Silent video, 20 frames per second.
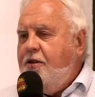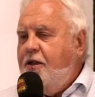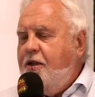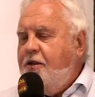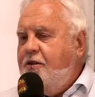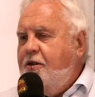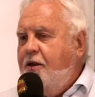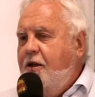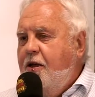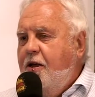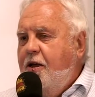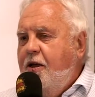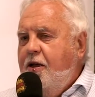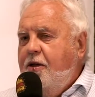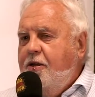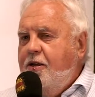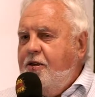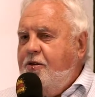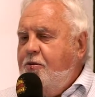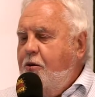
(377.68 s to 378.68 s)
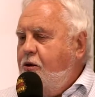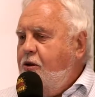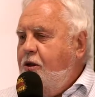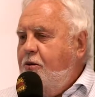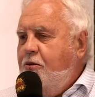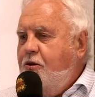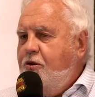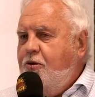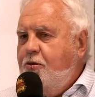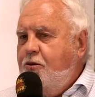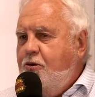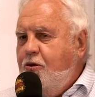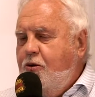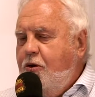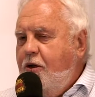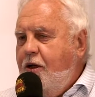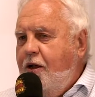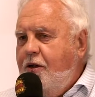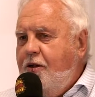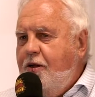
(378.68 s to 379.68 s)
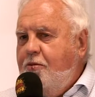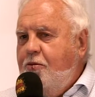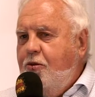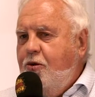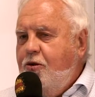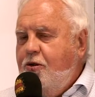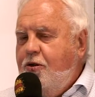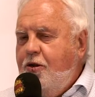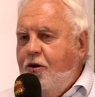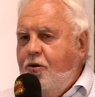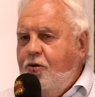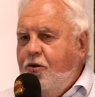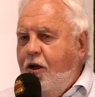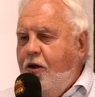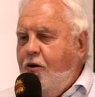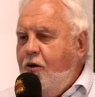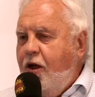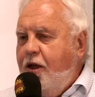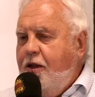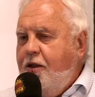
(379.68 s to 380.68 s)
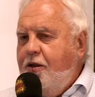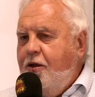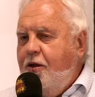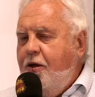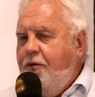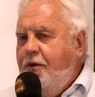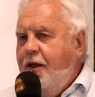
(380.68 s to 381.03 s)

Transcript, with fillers: das, das Wort nämlich sowieso nicht an der Mund oder auch Rentner.